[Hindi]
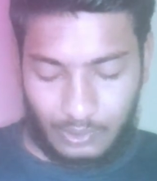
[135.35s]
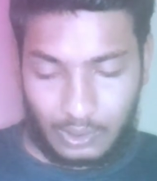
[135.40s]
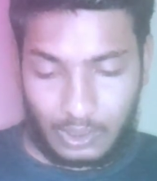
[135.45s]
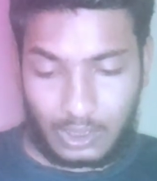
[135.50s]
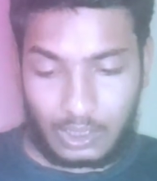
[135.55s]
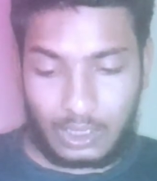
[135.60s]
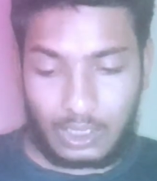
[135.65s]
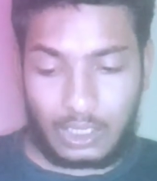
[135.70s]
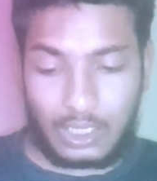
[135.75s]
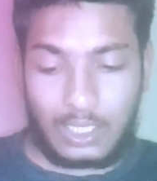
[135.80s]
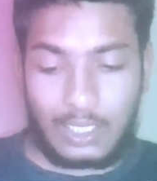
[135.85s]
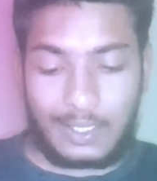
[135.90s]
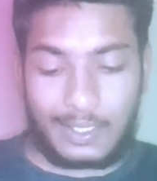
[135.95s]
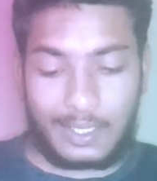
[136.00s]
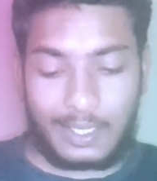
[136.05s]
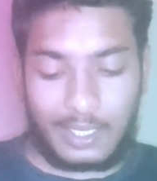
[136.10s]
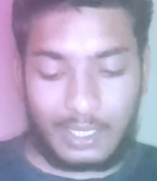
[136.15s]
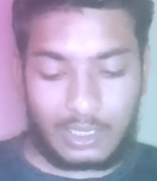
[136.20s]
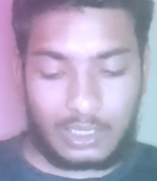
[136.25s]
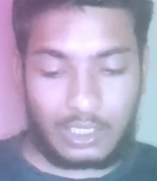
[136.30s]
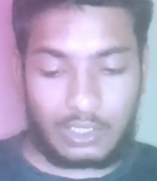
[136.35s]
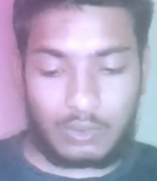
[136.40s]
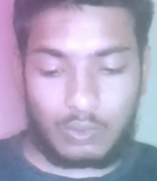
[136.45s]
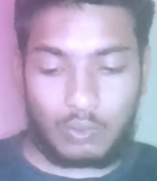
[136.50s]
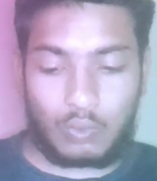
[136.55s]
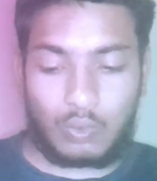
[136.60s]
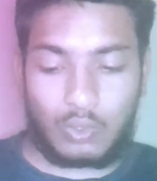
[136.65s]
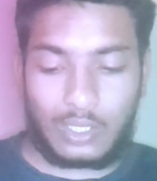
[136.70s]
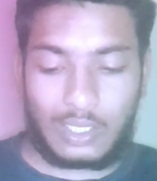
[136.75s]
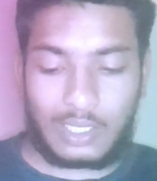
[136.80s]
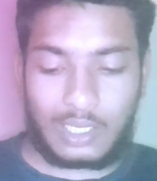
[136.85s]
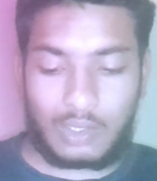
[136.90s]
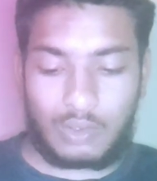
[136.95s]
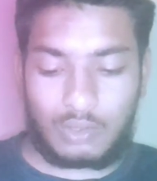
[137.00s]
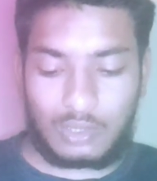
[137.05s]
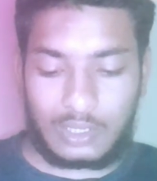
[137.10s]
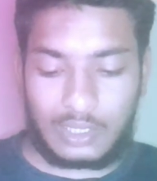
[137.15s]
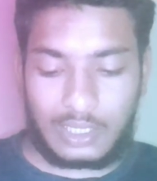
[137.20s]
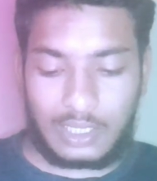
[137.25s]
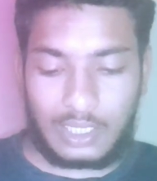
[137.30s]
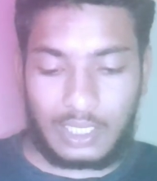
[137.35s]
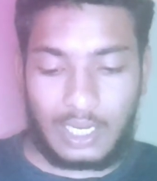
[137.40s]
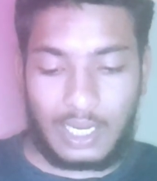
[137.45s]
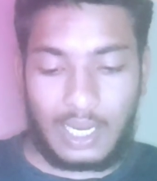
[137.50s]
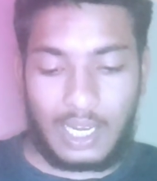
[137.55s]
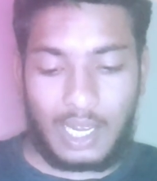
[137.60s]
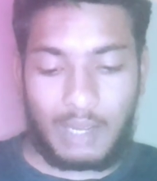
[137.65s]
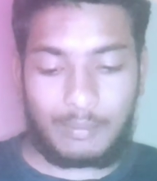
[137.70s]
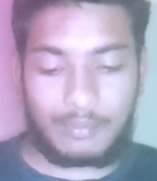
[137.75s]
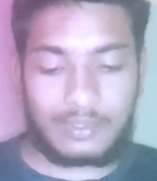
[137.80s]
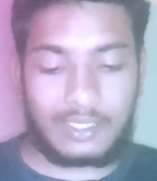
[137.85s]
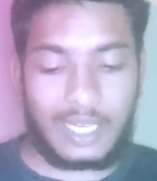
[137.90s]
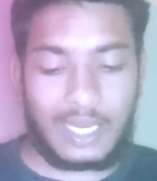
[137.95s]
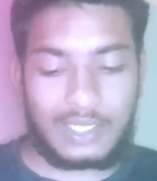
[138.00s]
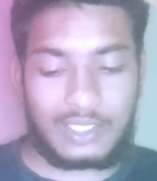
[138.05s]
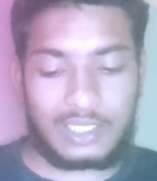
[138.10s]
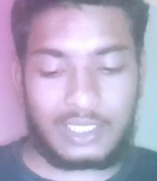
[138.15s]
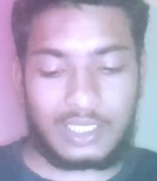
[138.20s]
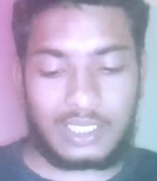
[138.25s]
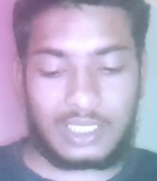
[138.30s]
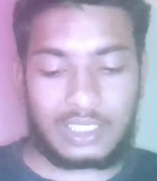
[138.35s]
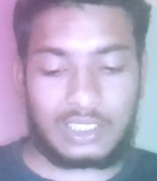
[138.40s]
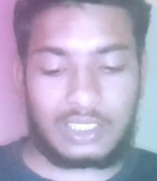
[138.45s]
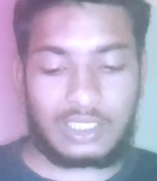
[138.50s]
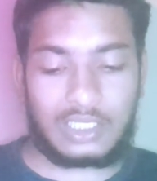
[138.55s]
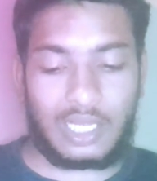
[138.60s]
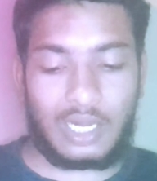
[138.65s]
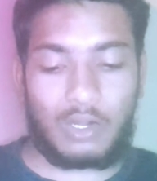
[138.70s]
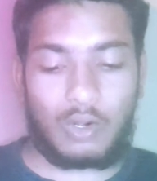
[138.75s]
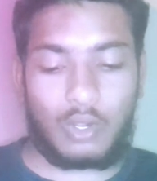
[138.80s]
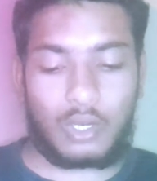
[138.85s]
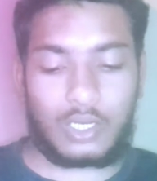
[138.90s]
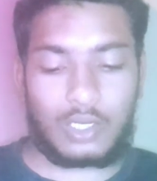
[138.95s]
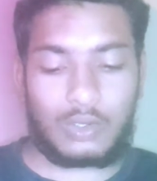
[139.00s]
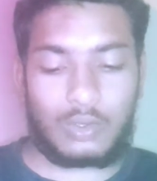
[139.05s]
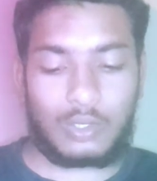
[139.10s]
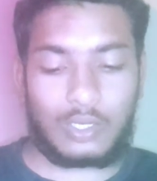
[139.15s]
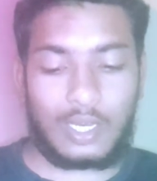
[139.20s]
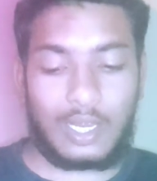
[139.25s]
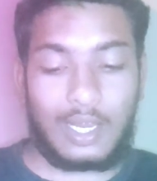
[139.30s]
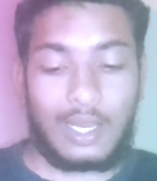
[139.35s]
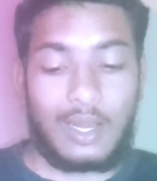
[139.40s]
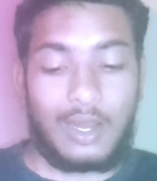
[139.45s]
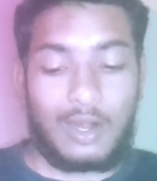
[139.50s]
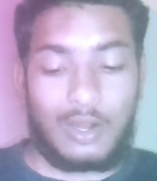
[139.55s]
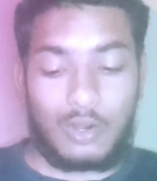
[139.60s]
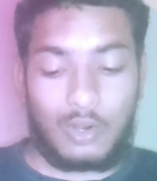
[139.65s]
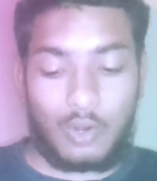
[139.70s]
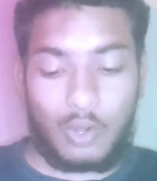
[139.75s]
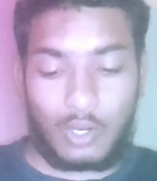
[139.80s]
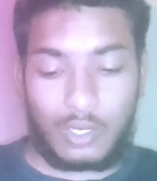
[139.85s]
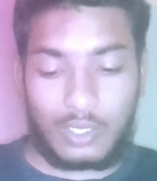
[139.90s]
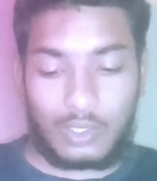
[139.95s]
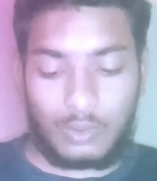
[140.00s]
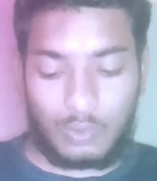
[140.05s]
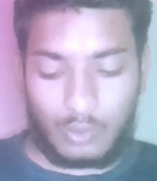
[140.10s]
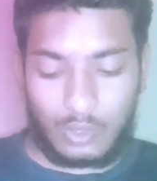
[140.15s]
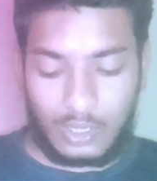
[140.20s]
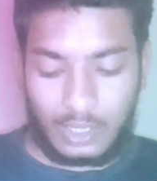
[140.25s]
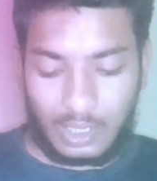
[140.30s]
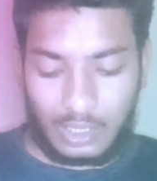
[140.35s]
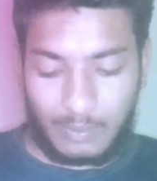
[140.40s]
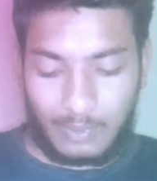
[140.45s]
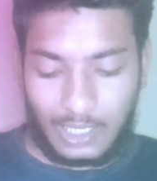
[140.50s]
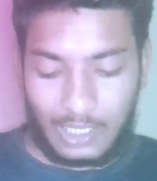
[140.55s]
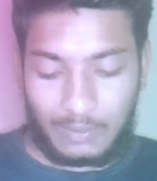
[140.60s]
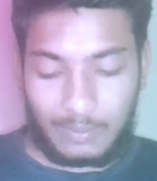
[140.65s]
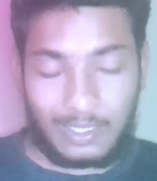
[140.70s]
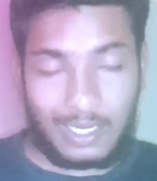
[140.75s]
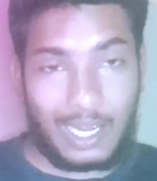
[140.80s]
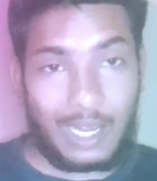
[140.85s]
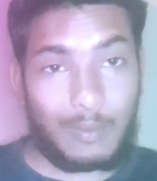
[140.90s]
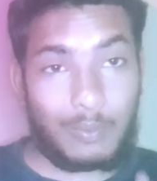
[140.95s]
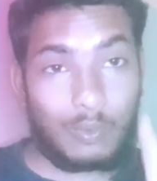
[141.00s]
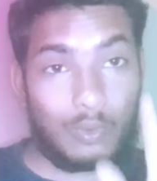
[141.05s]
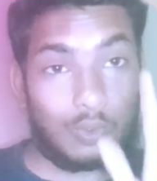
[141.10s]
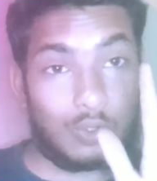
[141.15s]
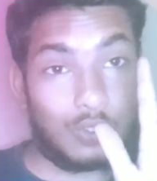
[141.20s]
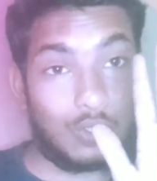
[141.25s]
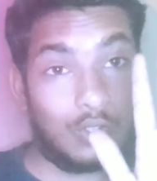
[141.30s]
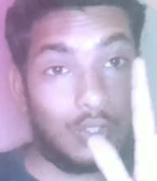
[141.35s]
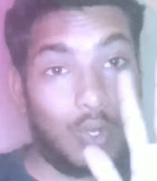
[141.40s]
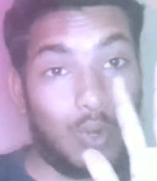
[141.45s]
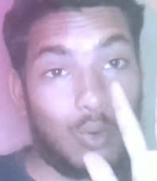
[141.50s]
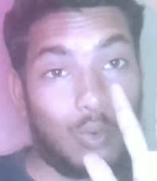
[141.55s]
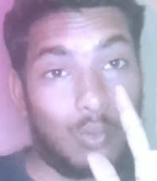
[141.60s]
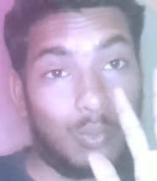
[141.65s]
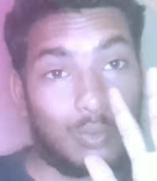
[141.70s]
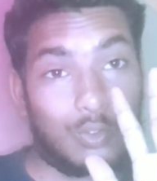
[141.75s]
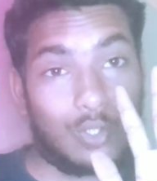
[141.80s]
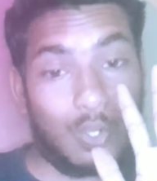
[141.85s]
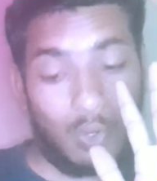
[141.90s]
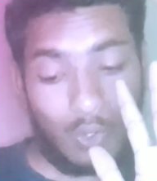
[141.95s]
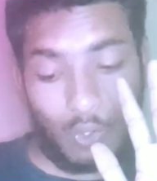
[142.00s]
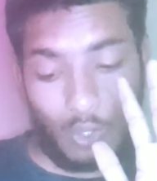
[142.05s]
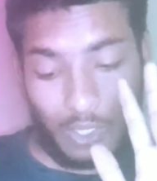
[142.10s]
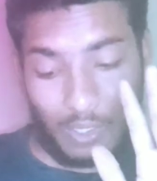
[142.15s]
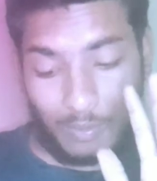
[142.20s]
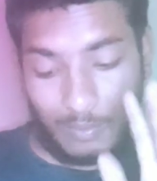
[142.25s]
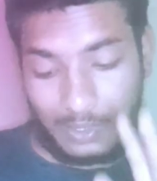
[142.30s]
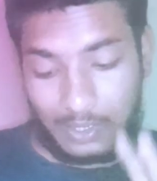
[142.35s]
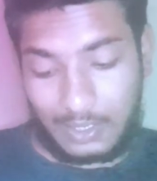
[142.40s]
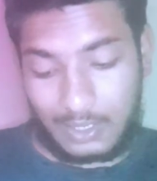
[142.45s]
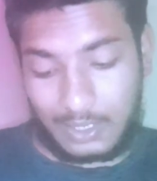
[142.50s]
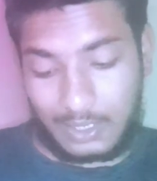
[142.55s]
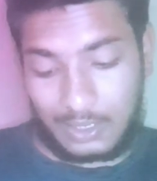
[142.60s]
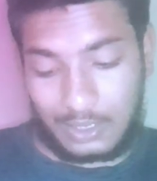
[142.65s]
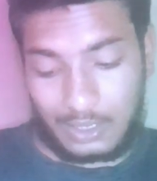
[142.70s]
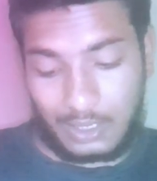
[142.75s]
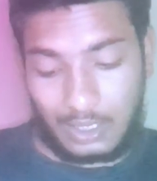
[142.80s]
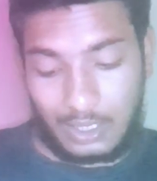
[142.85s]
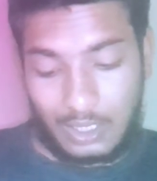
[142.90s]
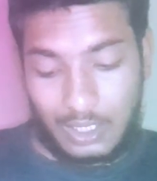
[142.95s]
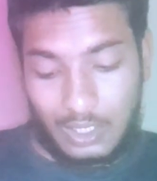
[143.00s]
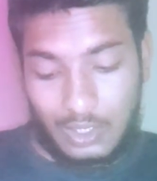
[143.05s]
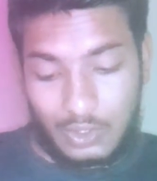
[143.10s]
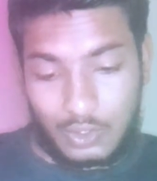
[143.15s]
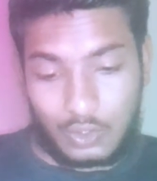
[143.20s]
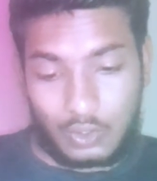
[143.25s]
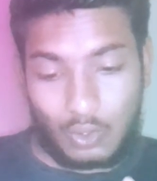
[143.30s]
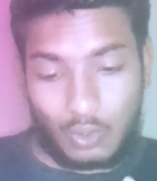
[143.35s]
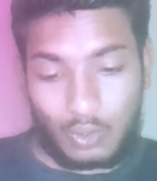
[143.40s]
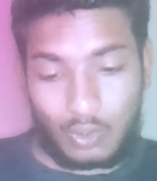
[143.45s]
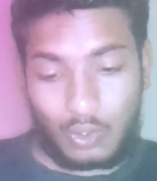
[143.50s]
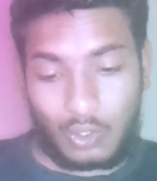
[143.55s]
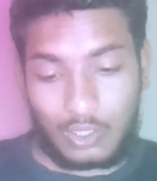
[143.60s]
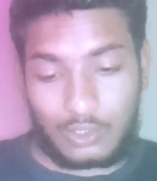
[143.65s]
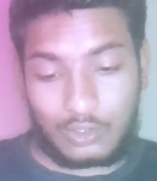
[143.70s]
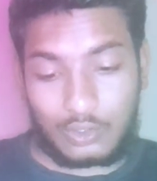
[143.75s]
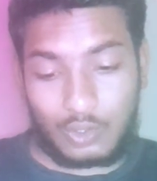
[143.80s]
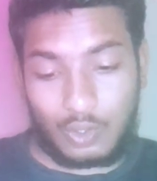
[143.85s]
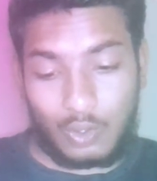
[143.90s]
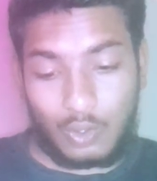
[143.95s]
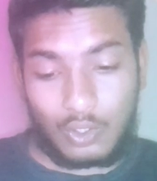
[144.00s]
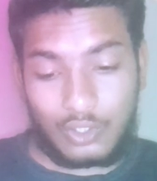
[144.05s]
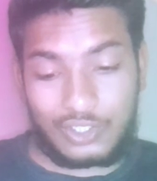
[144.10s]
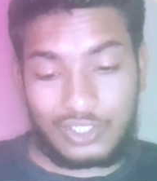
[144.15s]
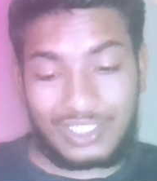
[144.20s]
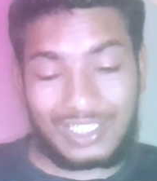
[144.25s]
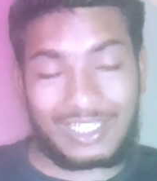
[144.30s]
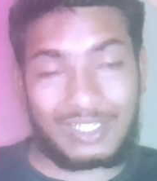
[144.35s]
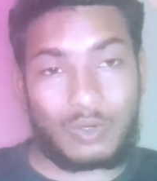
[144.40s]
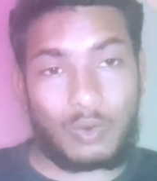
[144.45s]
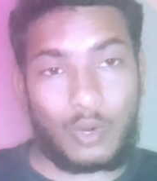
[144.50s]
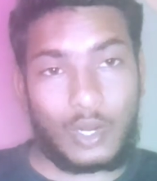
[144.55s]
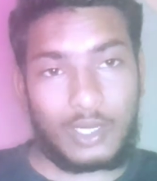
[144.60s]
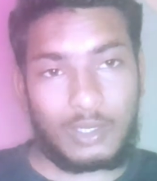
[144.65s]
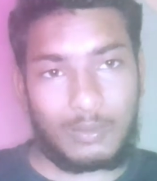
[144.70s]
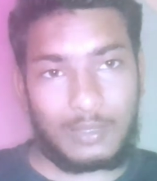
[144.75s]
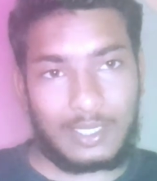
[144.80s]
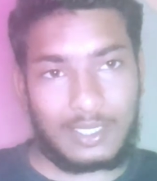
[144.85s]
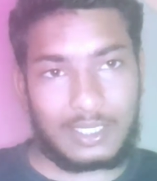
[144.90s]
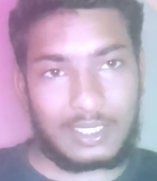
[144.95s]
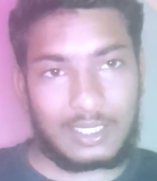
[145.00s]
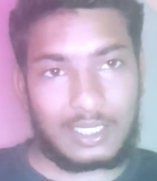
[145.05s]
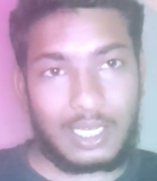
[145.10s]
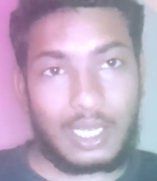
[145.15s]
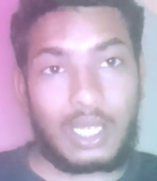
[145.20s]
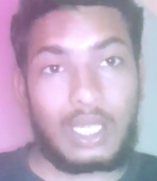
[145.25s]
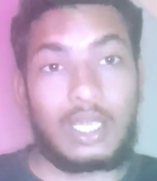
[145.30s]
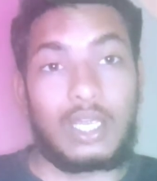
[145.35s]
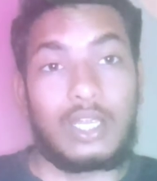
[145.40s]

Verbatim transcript: देखिए कनेक्टिंग टू गूगल अकाउंट लिख रहा है अब गैज ये देखिए सीधा लॉगिन हो गया लॉगिन होने के बाद में आपको सौ सौ डॉलर मिलेंगे कितने सौ डॉलर सौ जी क्वाइन मिलेंगे क्या